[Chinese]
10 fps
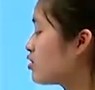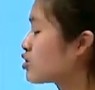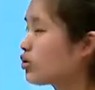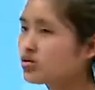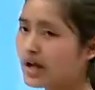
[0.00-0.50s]

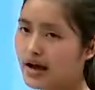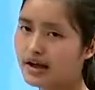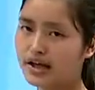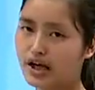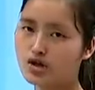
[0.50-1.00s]
求出来
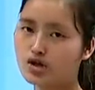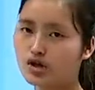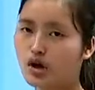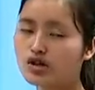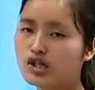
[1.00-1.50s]
应该
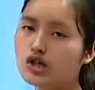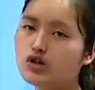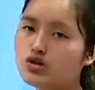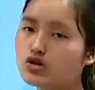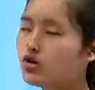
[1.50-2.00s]
是有
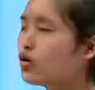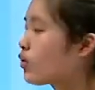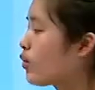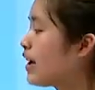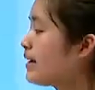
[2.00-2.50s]
七只
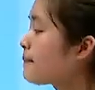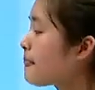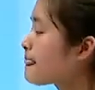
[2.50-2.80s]
龟。